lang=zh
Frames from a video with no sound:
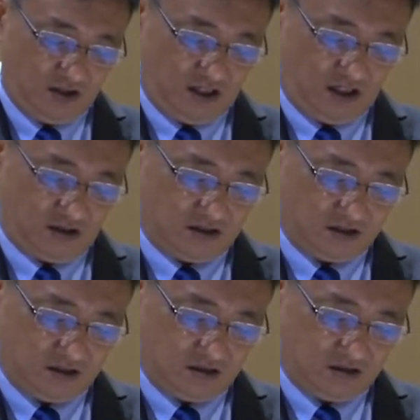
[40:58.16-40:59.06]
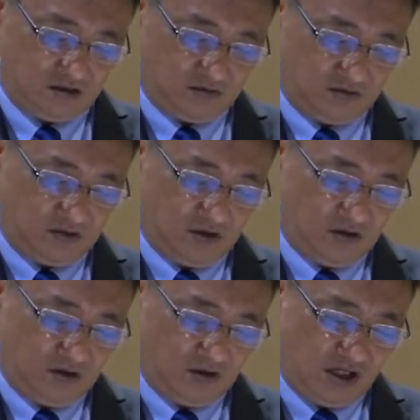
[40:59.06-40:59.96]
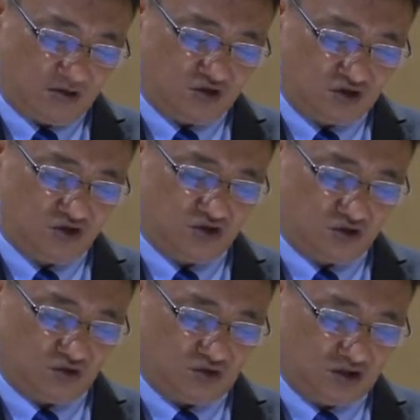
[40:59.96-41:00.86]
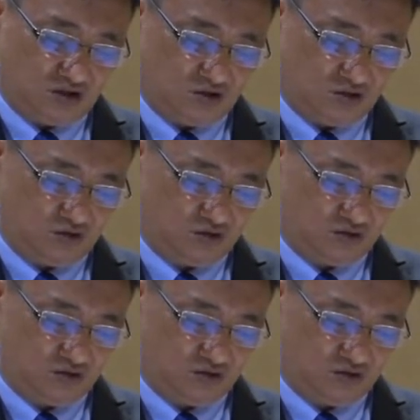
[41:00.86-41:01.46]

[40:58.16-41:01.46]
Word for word: 啊，要持守基督